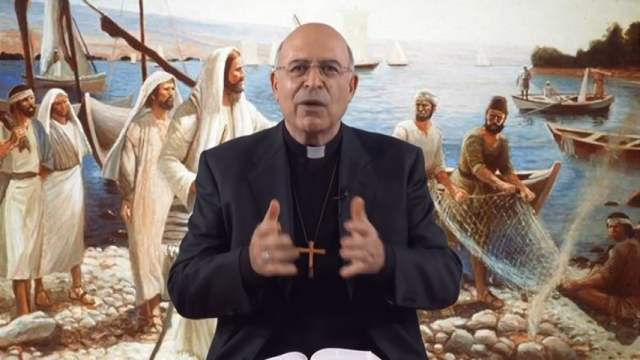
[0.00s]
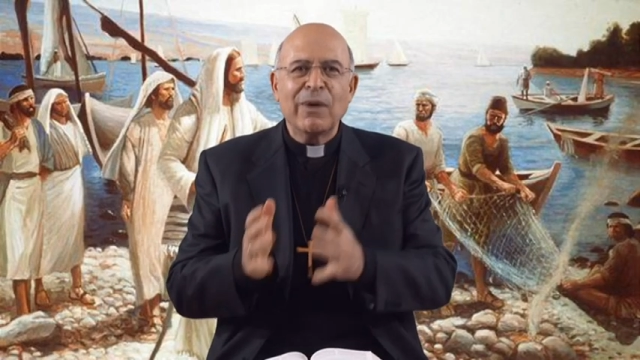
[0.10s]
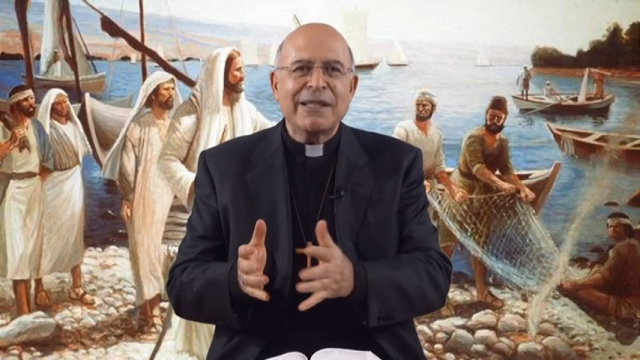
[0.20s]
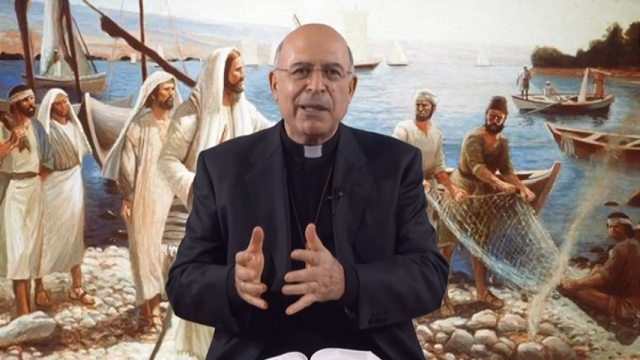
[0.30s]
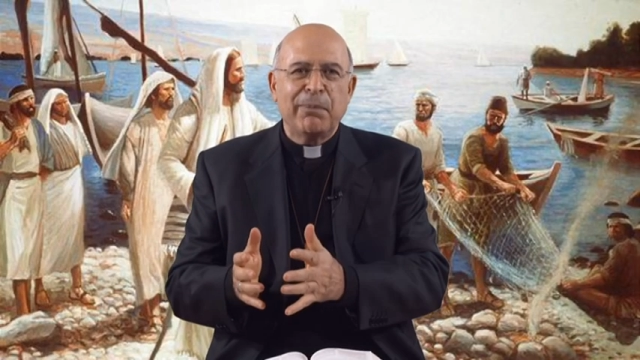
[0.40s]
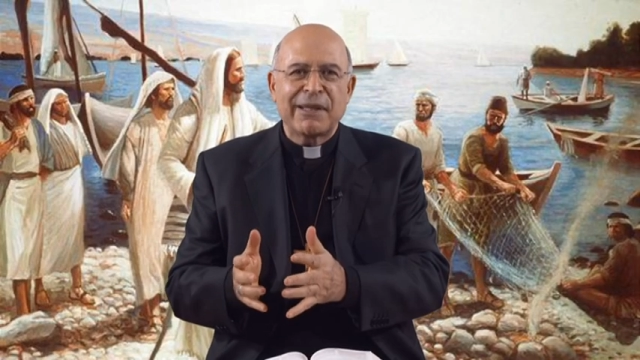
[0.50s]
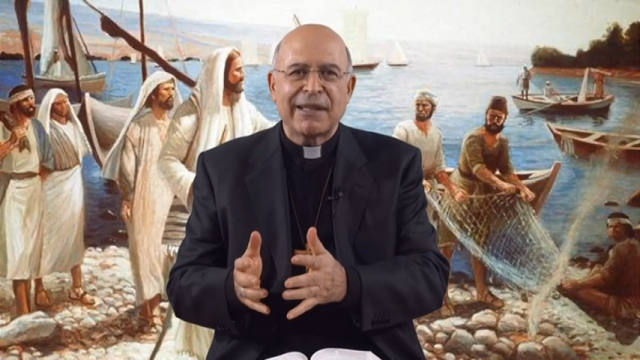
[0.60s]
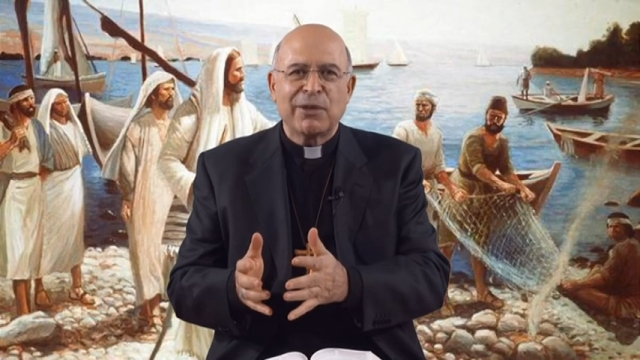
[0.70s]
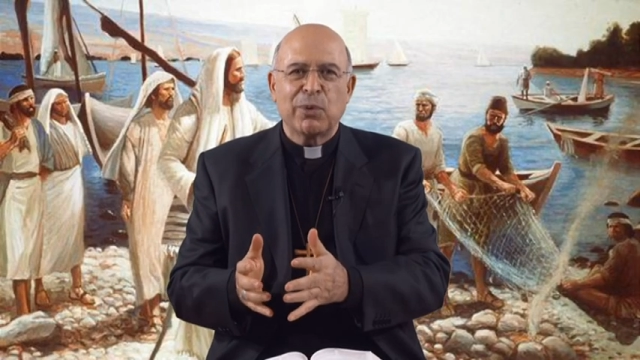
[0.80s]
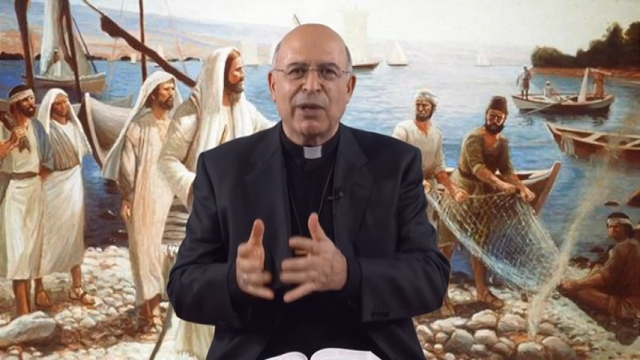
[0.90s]
Questi
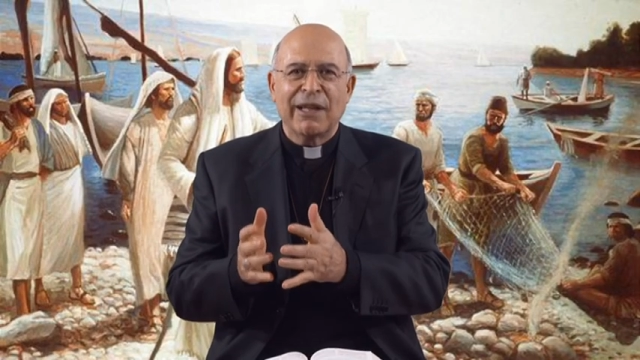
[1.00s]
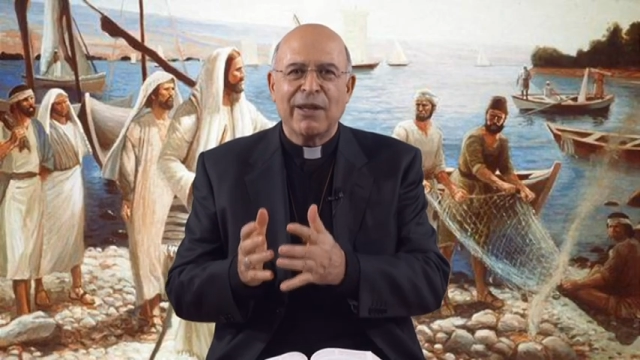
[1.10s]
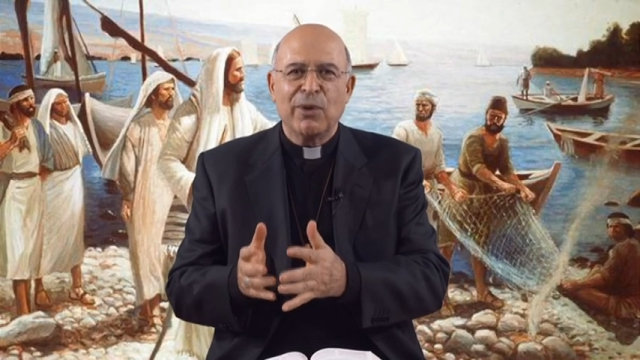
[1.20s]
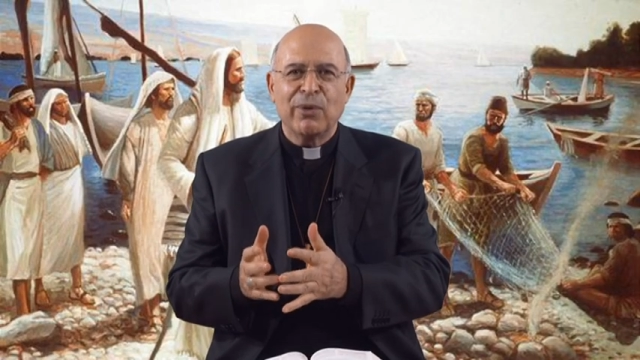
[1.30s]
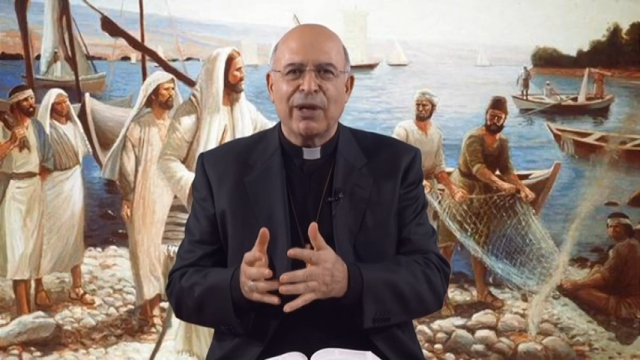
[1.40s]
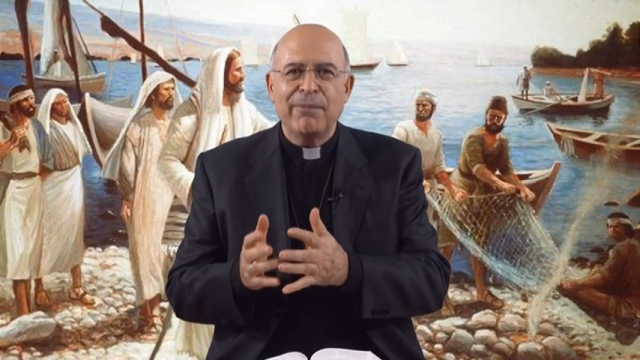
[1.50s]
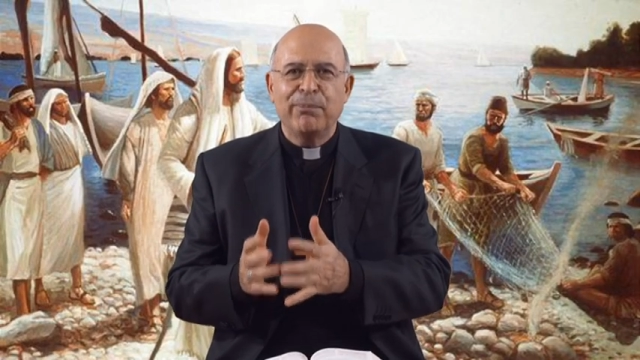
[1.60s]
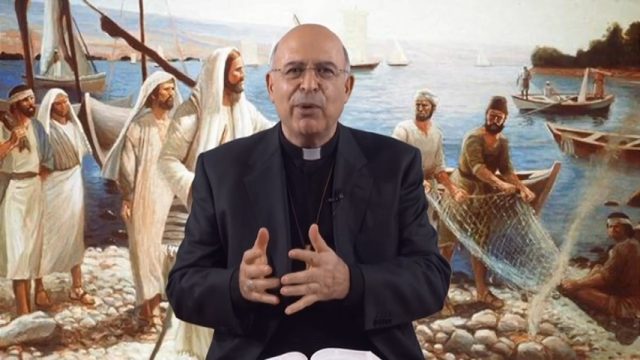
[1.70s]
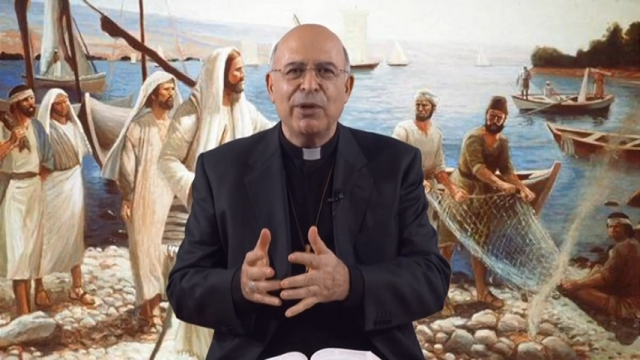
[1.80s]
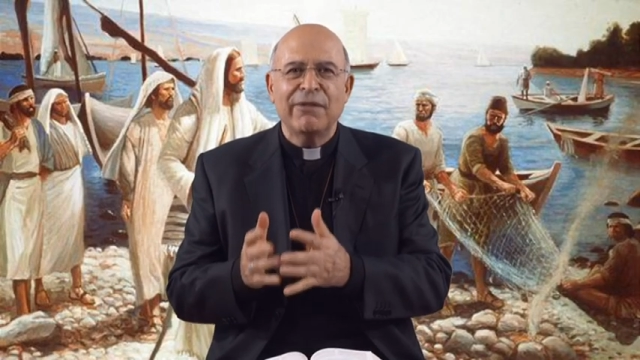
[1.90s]
pescatori da allora in
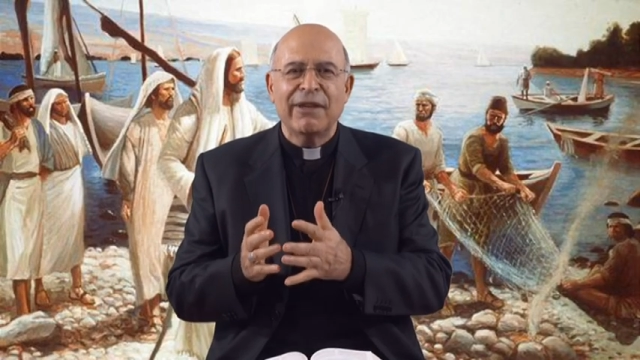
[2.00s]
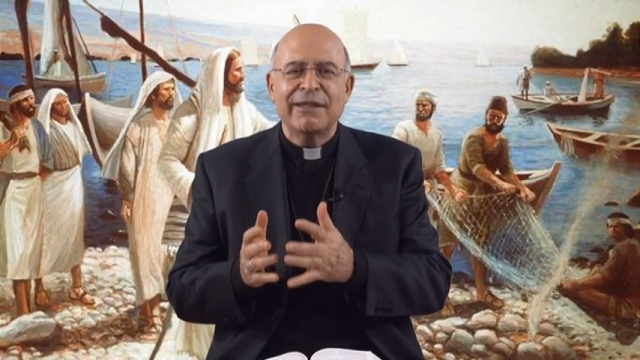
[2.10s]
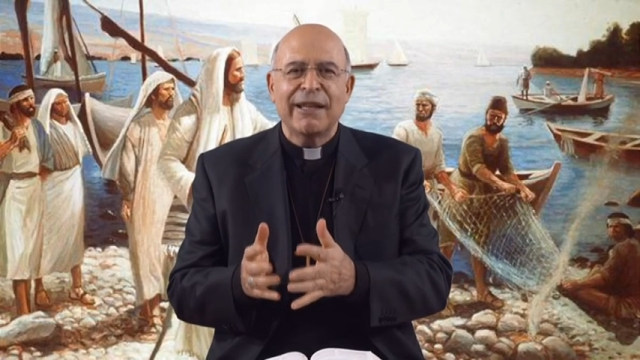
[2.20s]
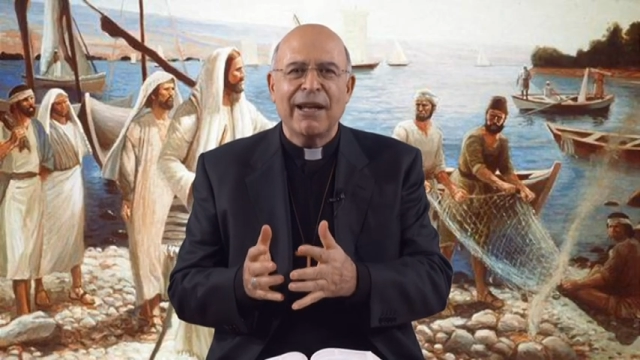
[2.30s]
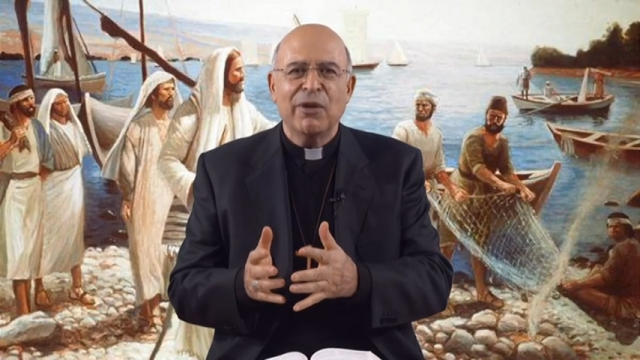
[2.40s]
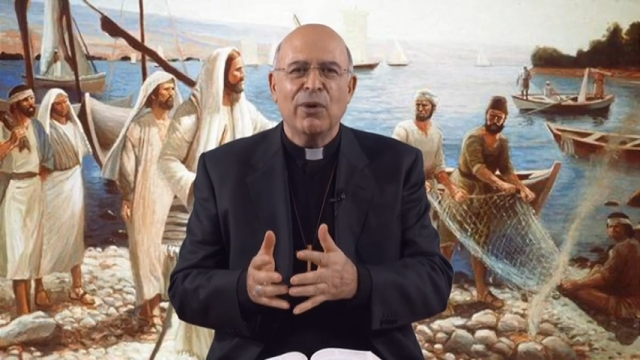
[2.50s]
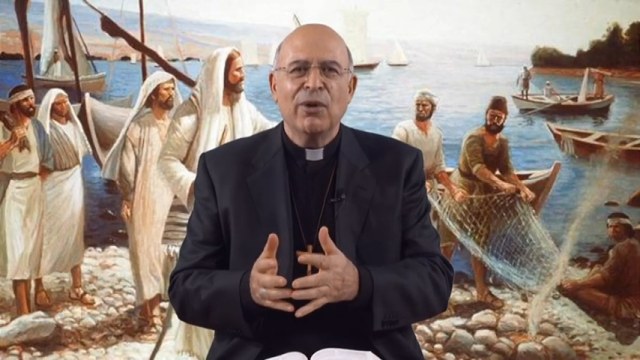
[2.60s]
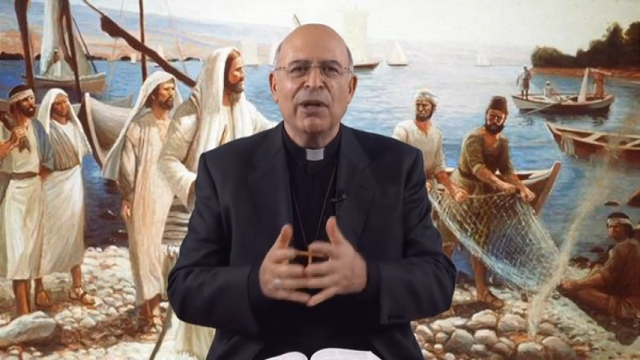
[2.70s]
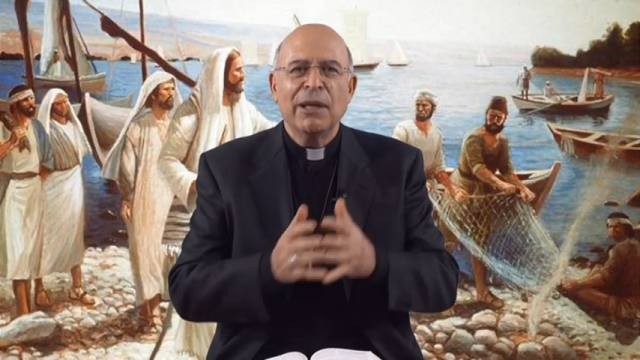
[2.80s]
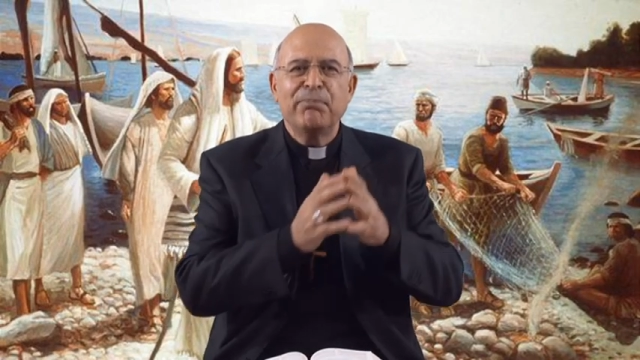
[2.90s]
poi diventeranno
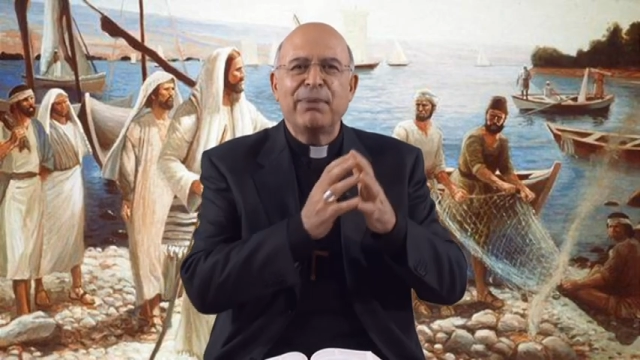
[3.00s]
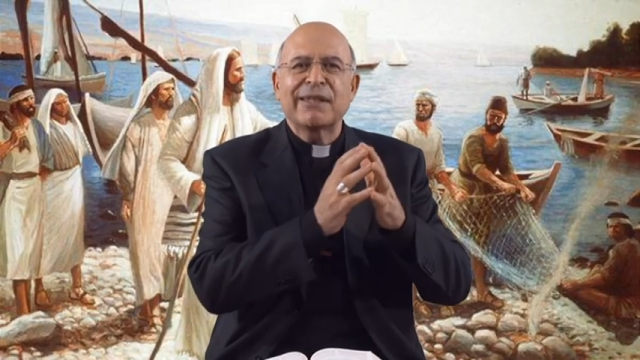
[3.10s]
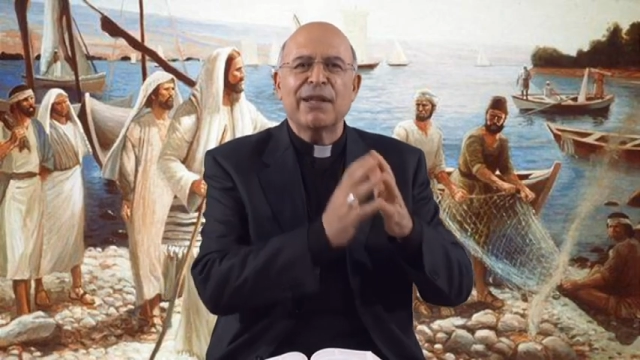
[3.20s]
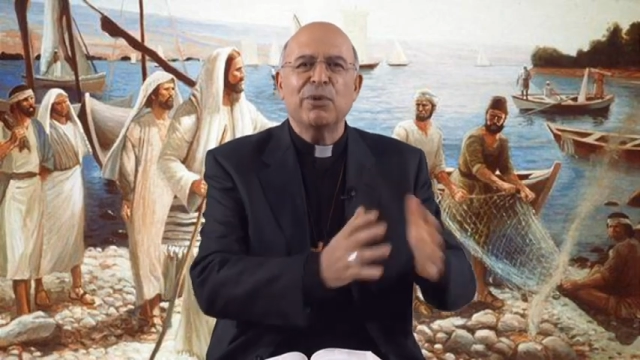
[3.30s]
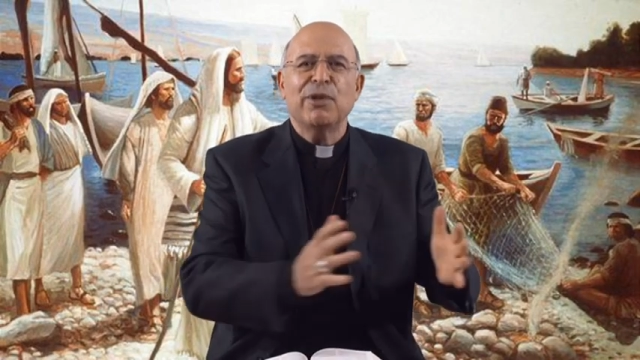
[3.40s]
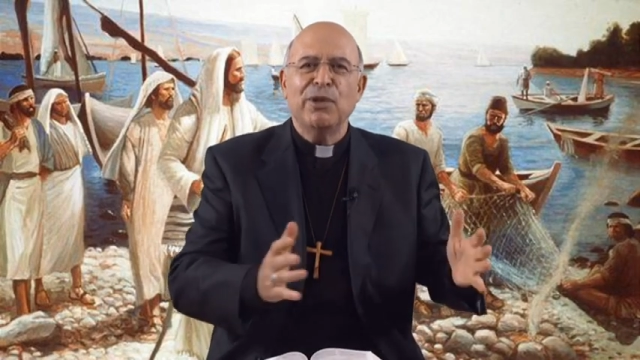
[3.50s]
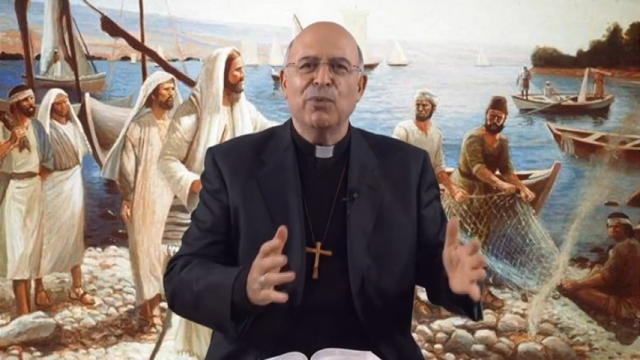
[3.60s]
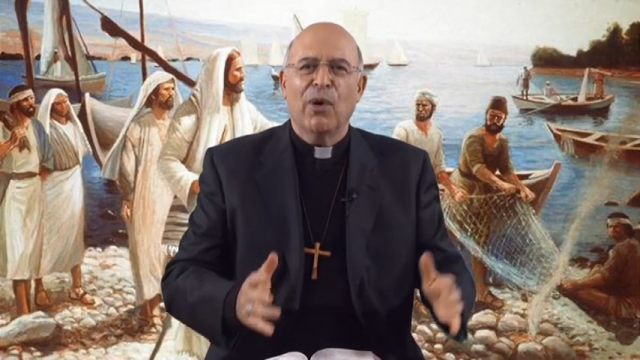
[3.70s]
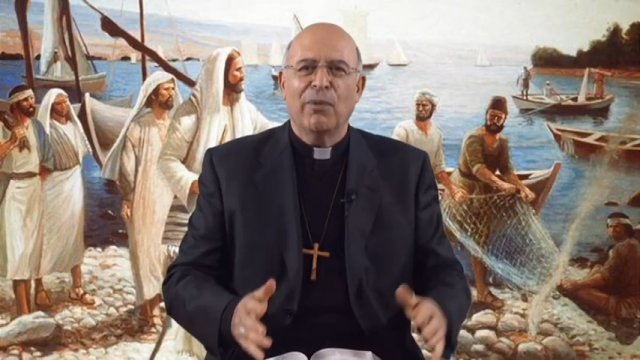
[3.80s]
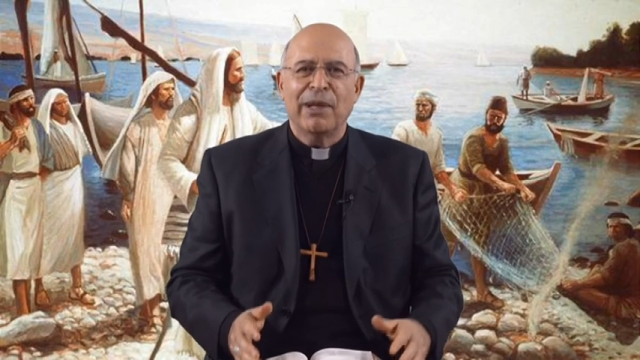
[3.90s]
pescatori di
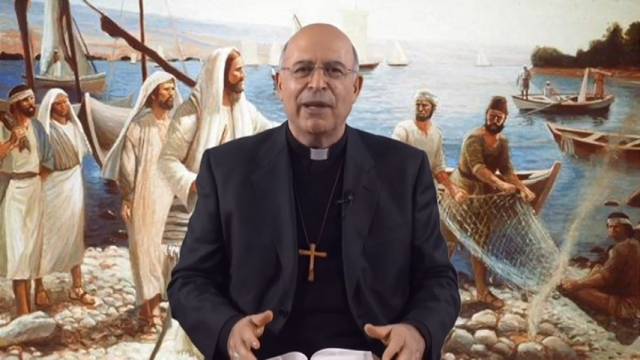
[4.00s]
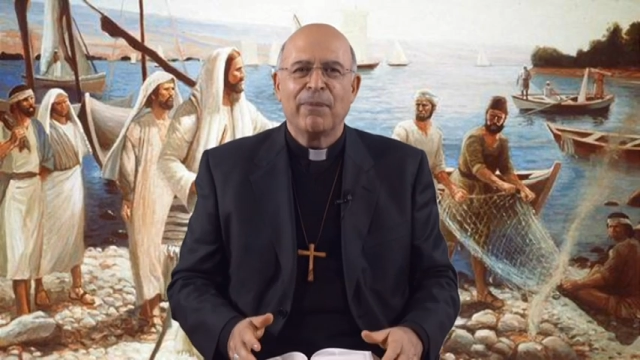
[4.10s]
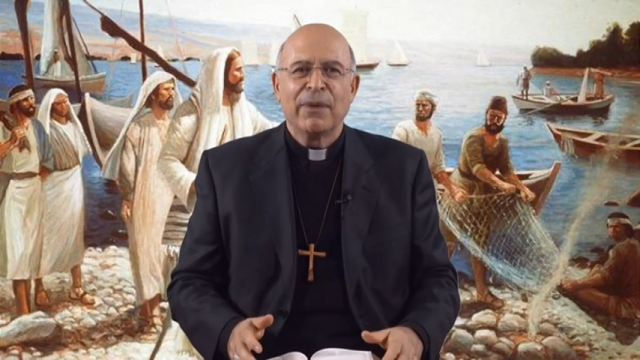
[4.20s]
uomini.